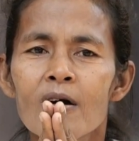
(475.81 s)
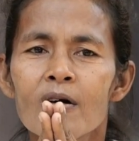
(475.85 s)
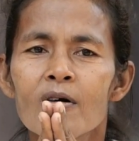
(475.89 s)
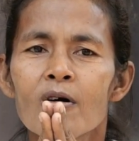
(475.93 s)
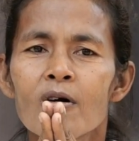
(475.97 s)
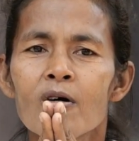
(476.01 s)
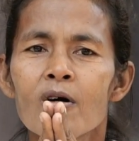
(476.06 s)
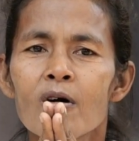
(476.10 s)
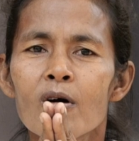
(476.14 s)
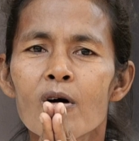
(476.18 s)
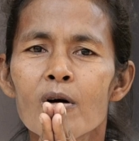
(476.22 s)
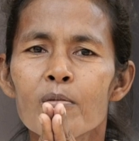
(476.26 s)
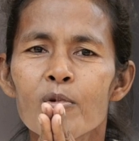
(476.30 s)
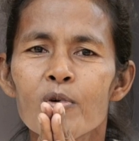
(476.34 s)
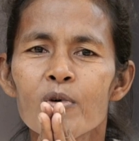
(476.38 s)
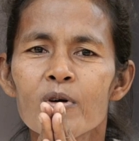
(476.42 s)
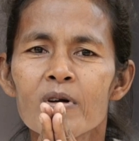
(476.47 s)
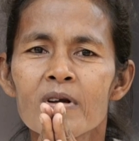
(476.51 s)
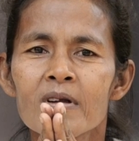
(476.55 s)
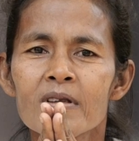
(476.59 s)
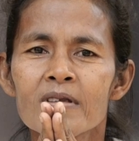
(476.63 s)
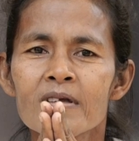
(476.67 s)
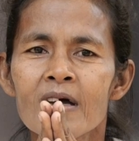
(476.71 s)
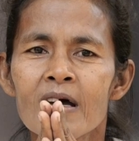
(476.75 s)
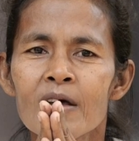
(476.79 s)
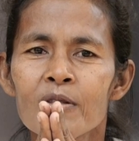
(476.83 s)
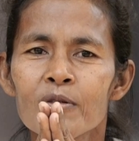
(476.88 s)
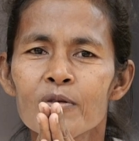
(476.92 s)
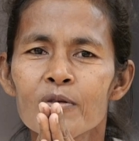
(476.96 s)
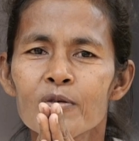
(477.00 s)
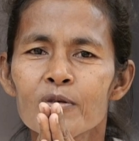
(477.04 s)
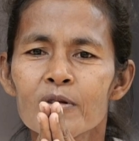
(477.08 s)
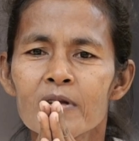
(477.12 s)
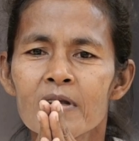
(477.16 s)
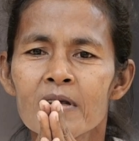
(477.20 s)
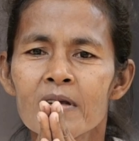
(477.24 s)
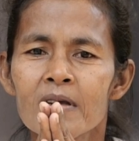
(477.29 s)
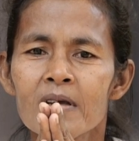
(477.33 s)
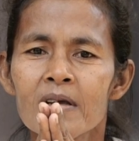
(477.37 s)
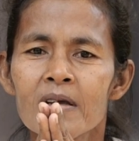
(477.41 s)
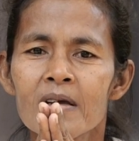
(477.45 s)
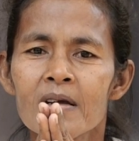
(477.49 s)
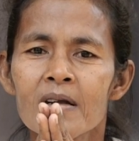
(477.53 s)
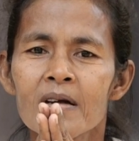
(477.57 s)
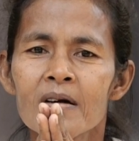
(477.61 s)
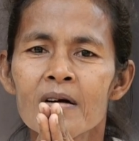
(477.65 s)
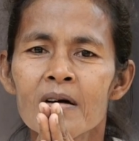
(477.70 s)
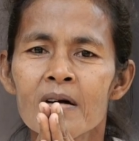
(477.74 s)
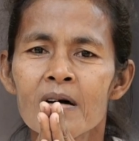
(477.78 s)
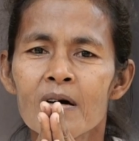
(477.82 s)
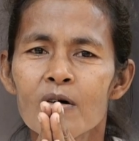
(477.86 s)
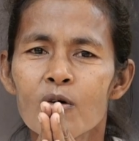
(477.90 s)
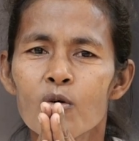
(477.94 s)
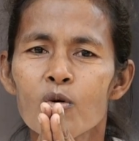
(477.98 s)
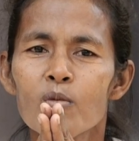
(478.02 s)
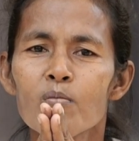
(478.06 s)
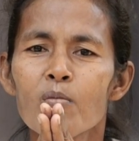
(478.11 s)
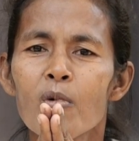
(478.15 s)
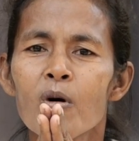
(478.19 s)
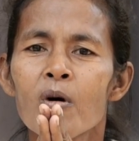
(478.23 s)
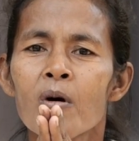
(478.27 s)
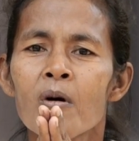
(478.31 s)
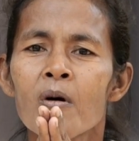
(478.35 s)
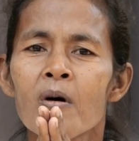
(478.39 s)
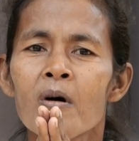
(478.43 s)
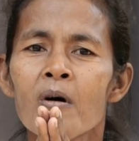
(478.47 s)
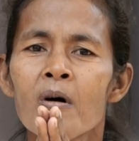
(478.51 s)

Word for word: ขอขอบคุณอาจารย์สุธีแล้วก็คุณหมอ